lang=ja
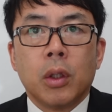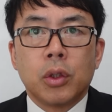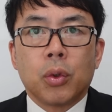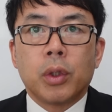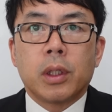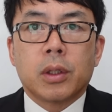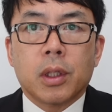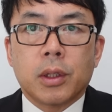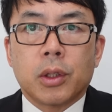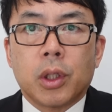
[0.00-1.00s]
常年司
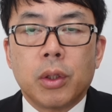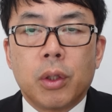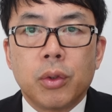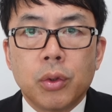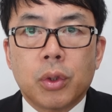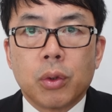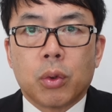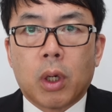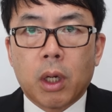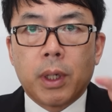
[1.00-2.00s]
チャンネルニュースの
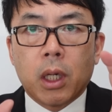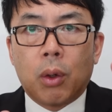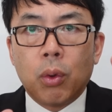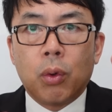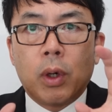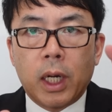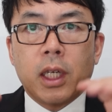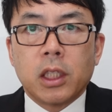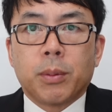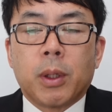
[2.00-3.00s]
虎川ガオーは
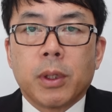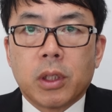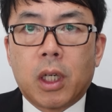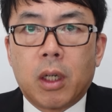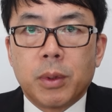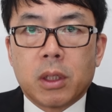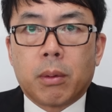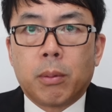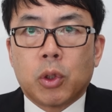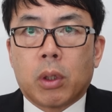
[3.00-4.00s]
い始まりました皆
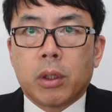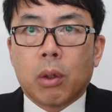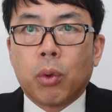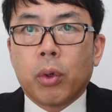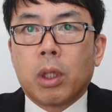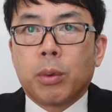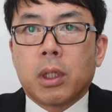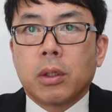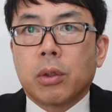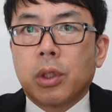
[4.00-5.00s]
様面白かったら高評価の
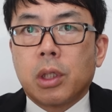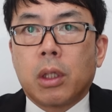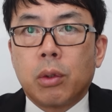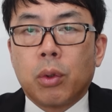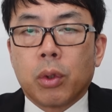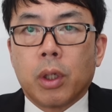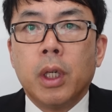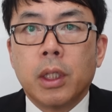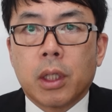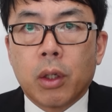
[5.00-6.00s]
ボタンそしてチャンネル登録
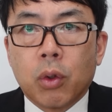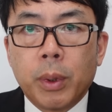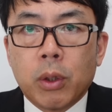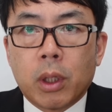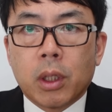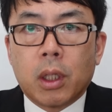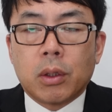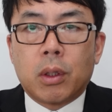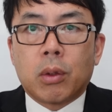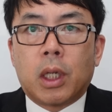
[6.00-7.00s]
さらにコメント欄に感
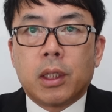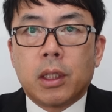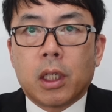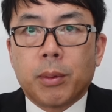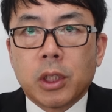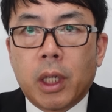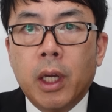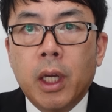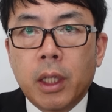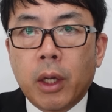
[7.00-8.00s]
想など書いていただきまして
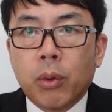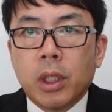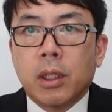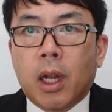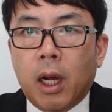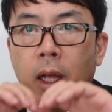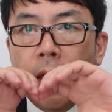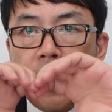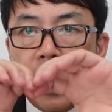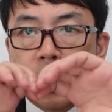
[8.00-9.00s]
内容気に入ったら
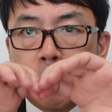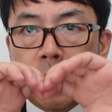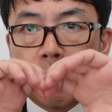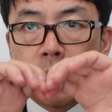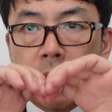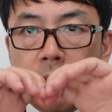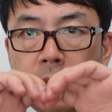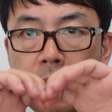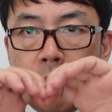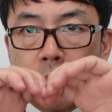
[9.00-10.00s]
Thanks ボタンでご支援くだ
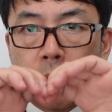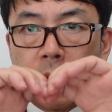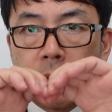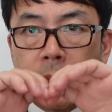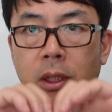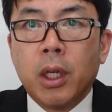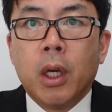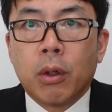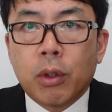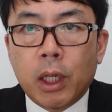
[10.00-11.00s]
さいよろしくお願いします
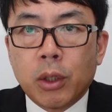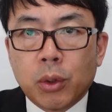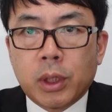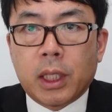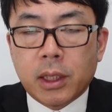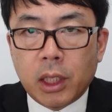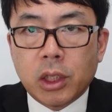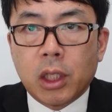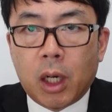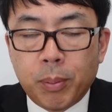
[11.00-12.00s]
ウクライナ情勢最
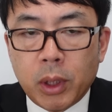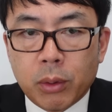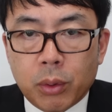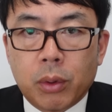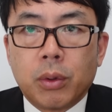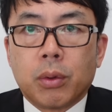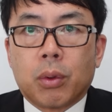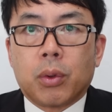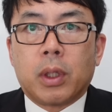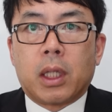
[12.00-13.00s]
新アップデートという
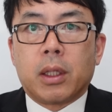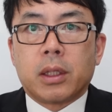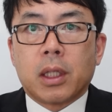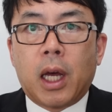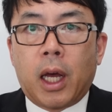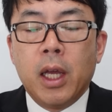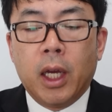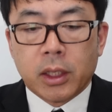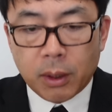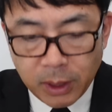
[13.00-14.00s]
ことなんですが
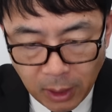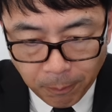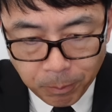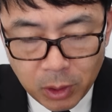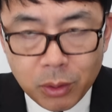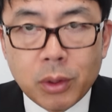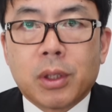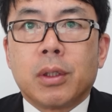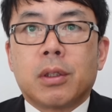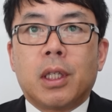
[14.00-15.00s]
すいません一
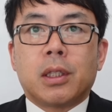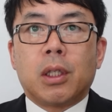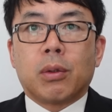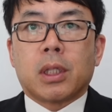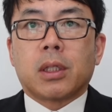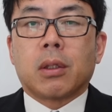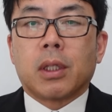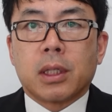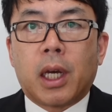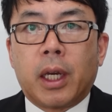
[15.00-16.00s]
つ訂正をさせてく
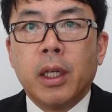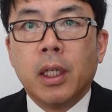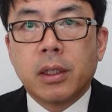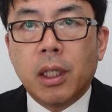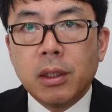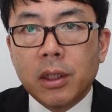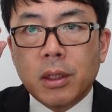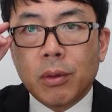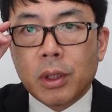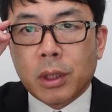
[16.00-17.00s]
ださい先
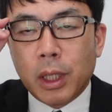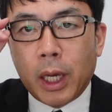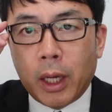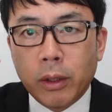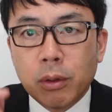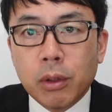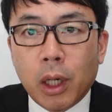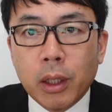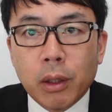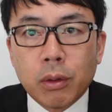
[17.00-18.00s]
日のですね
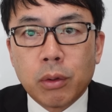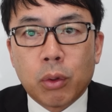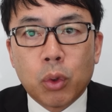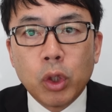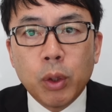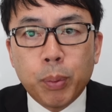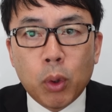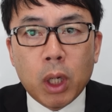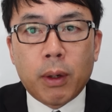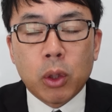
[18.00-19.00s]
ウクライナ軍の
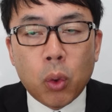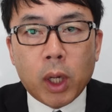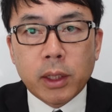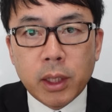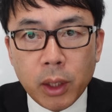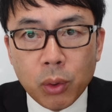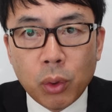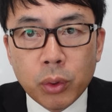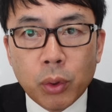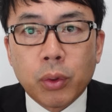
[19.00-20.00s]
ドニプロ川渡河成
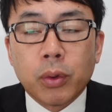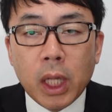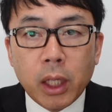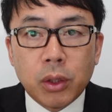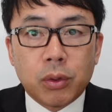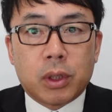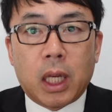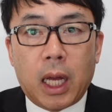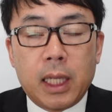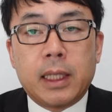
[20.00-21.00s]
功というねニュース
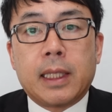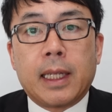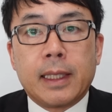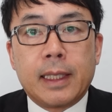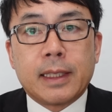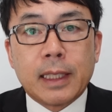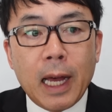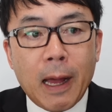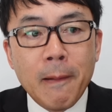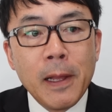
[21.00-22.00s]
があったんです
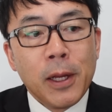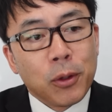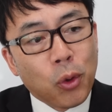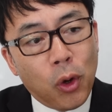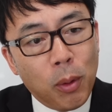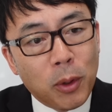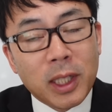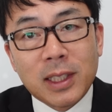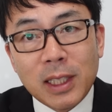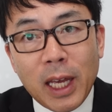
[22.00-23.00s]
がどうも
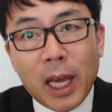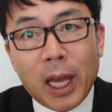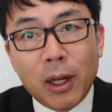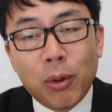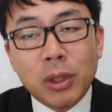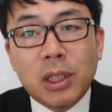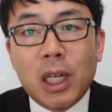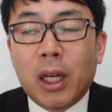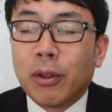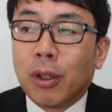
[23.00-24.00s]
ですね、
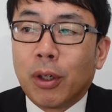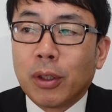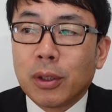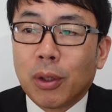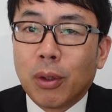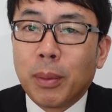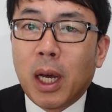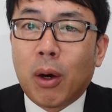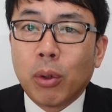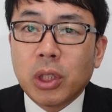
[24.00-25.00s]
ロシアの、その
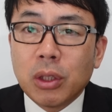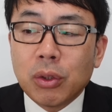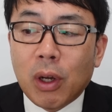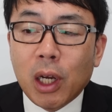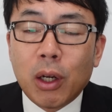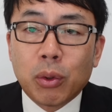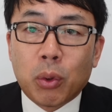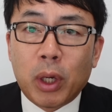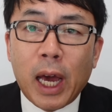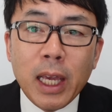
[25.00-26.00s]
まあ、オシントアカウント
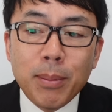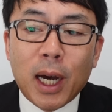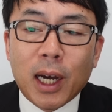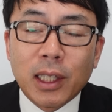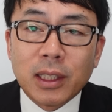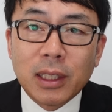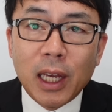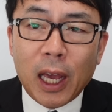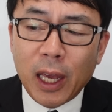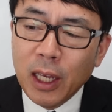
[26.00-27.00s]
のライバーがです
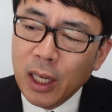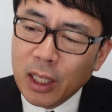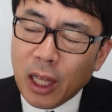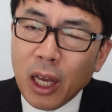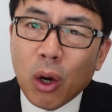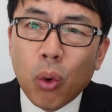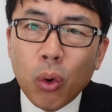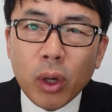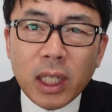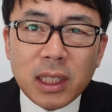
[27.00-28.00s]
ね、なんか
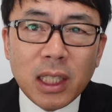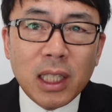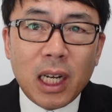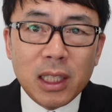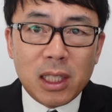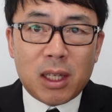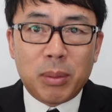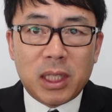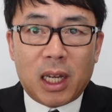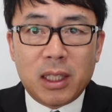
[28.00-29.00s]
大げさに書いてた
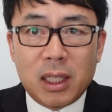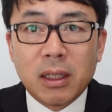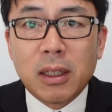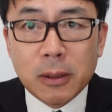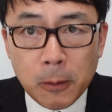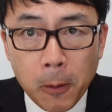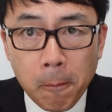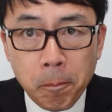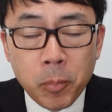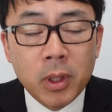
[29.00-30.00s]
みたいなんです
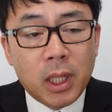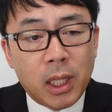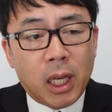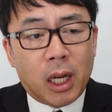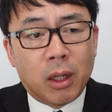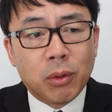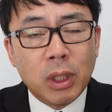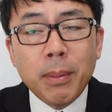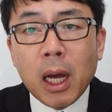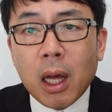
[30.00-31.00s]
よ。でね、あの、
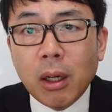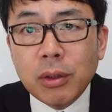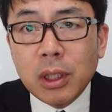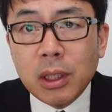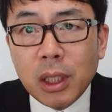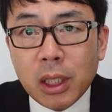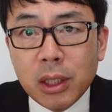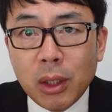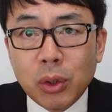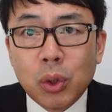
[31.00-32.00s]
今確認でき
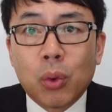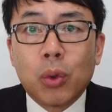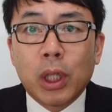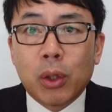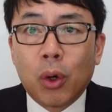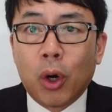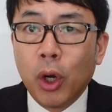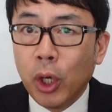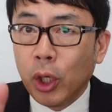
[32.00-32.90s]
ている情報だと、